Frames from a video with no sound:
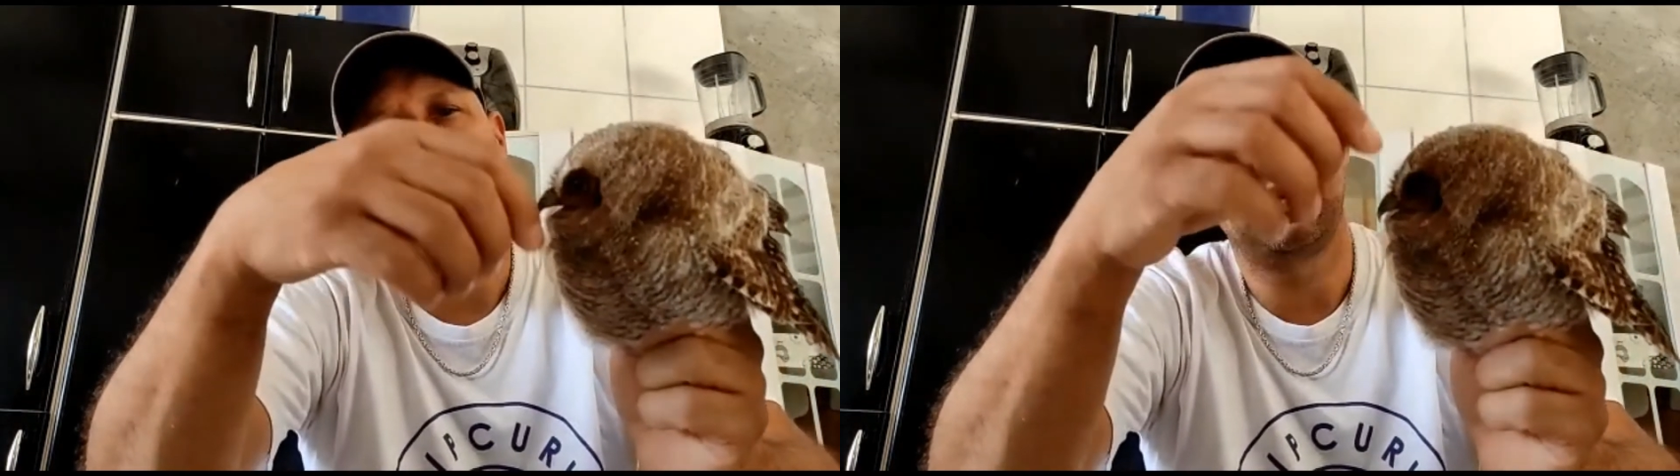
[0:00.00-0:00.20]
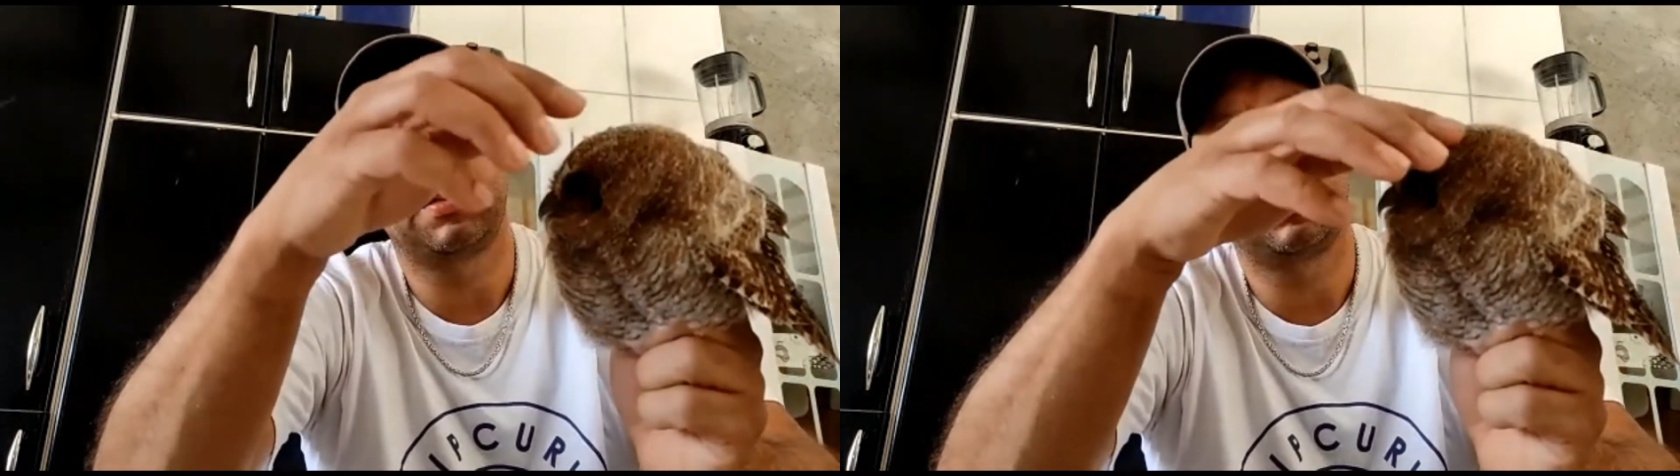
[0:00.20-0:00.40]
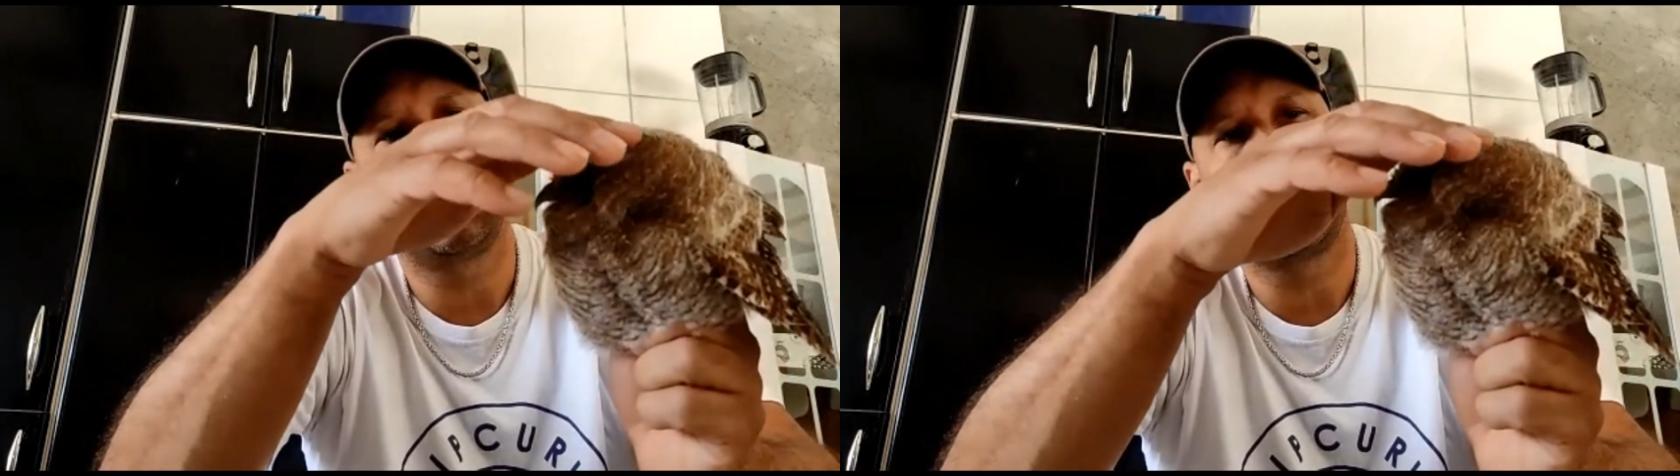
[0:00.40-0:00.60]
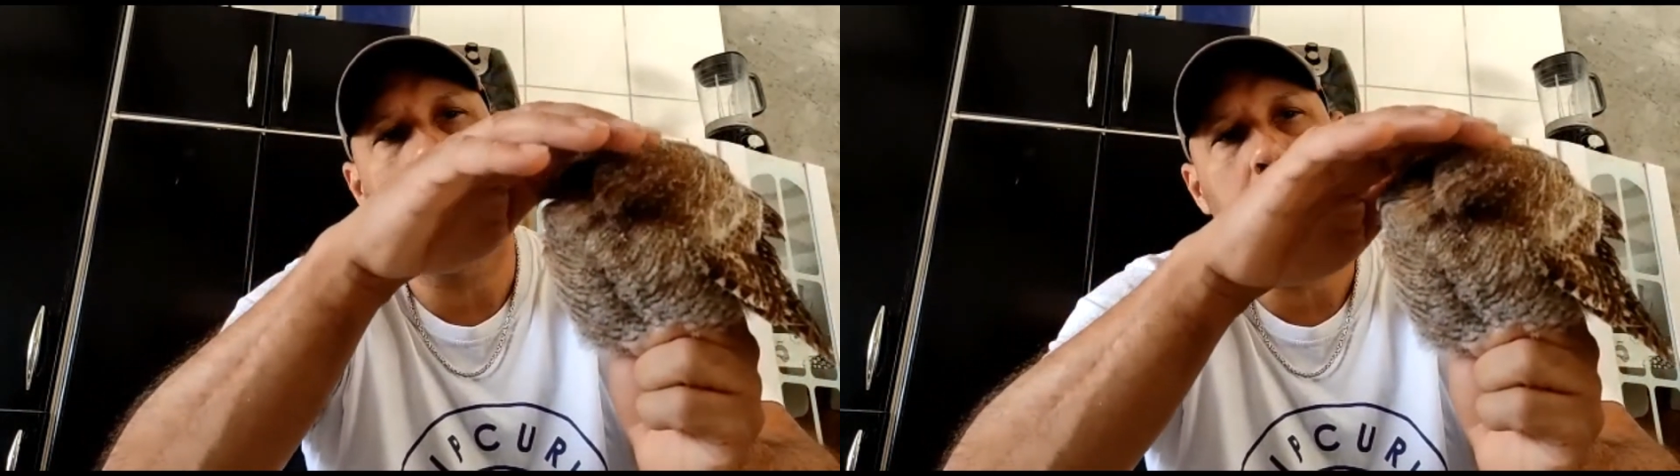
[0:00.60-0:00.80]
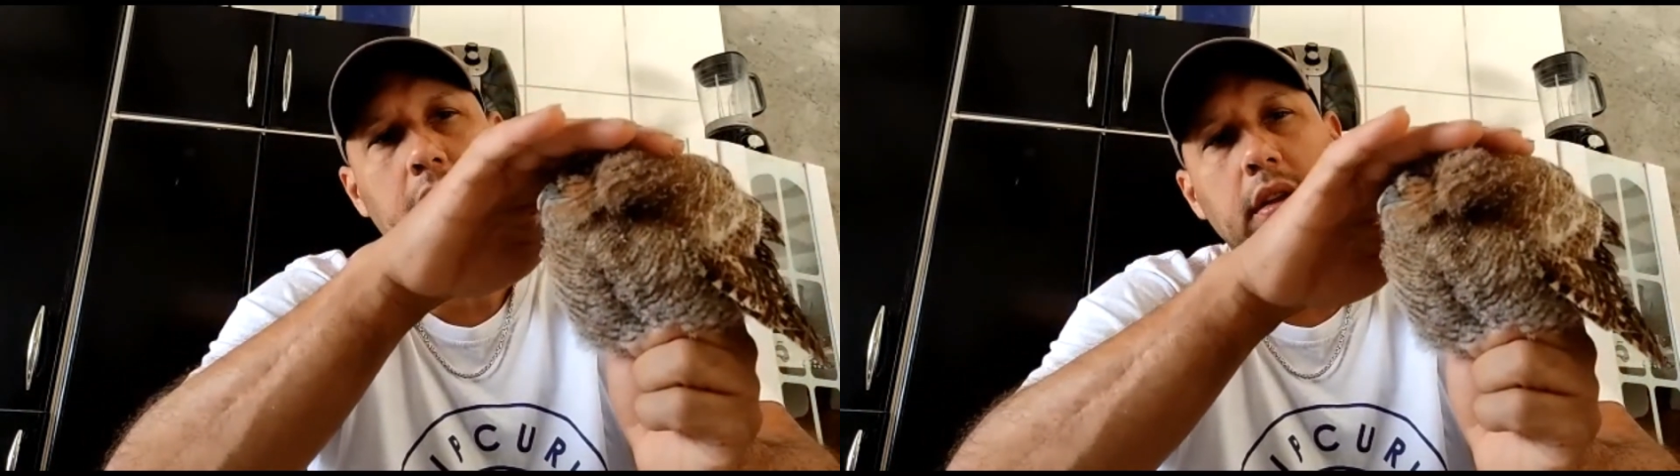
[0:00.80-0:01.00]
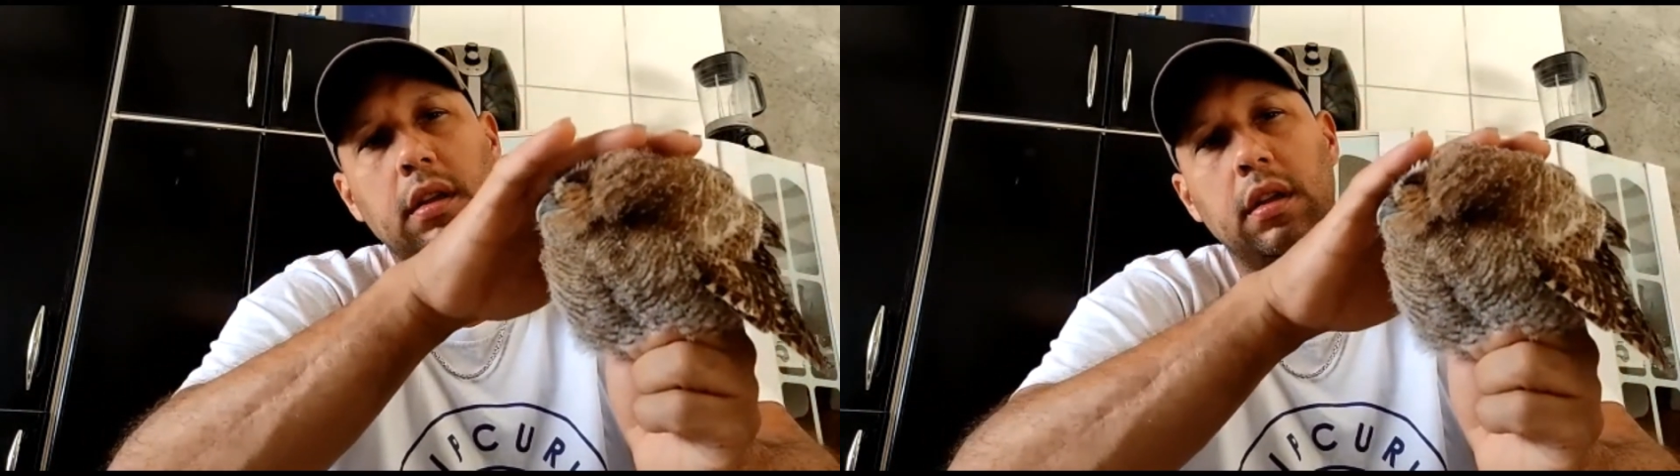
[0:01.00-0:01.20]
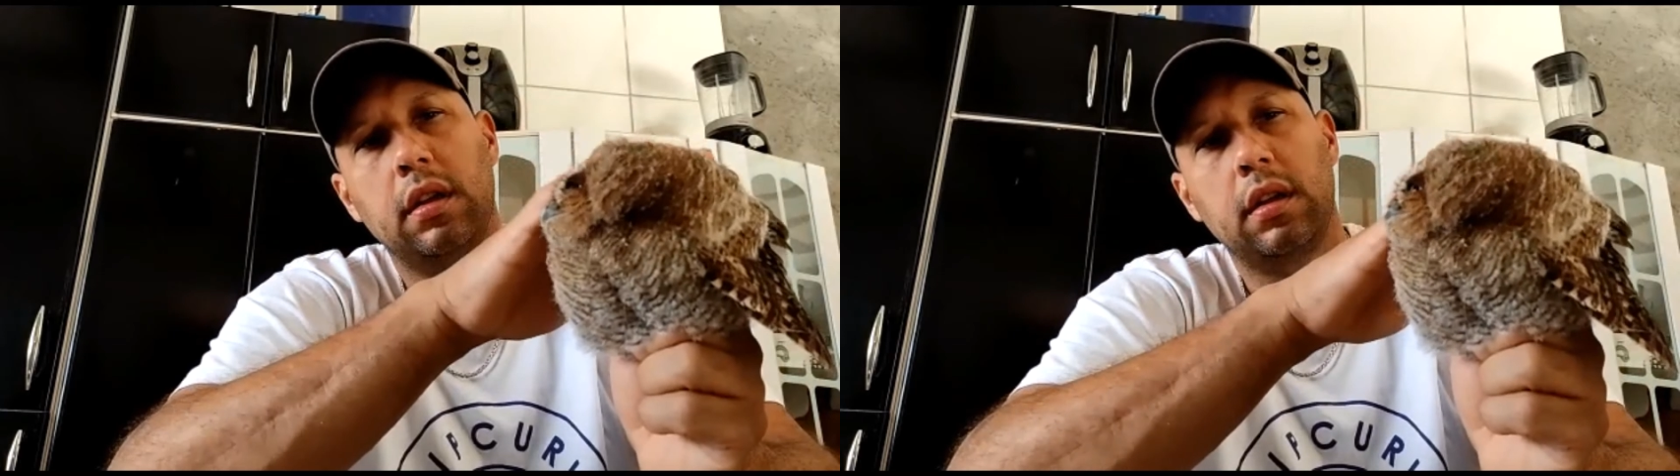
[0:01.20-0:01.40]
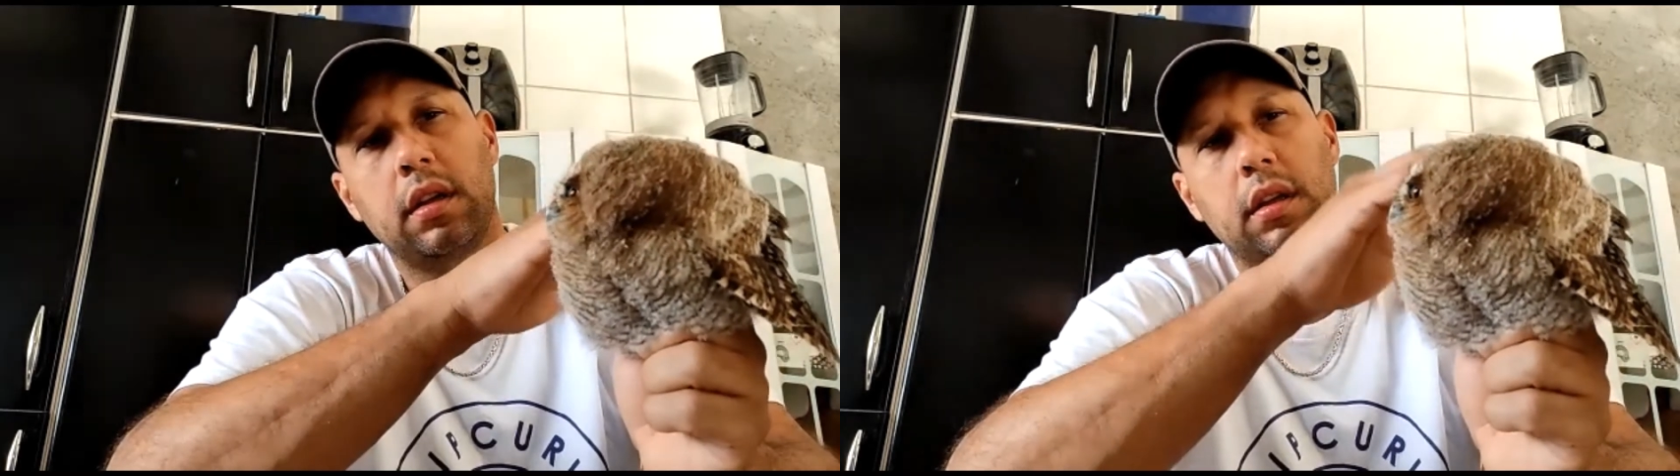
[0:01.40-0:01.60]
É um bichinho que,
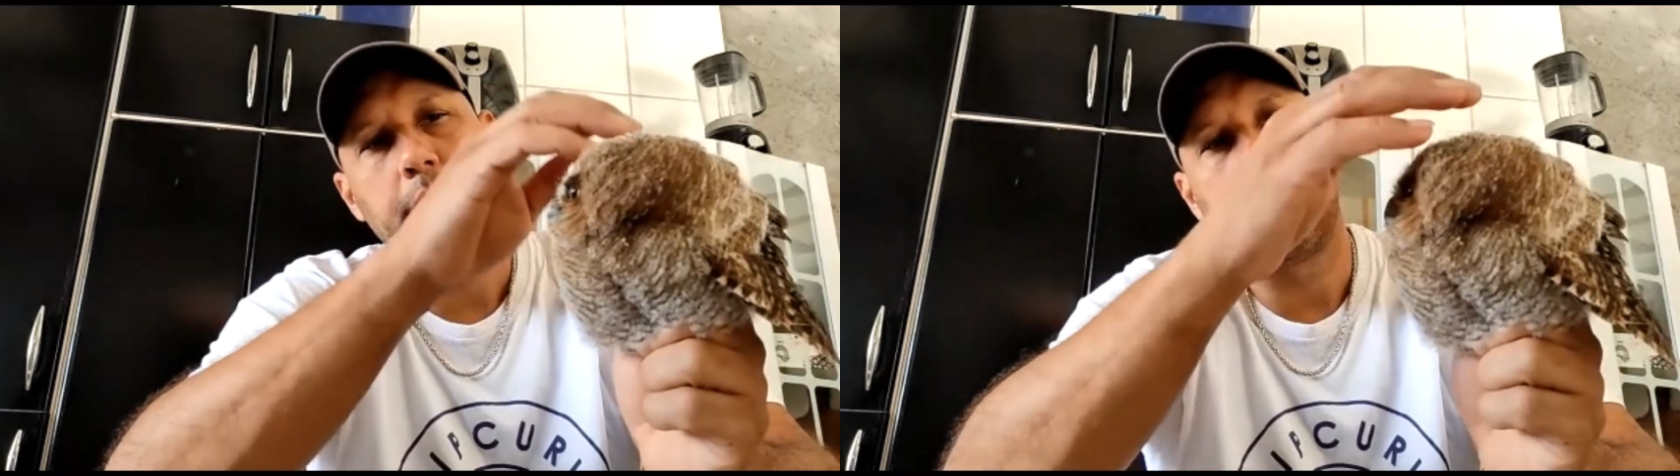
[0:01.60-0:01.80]
que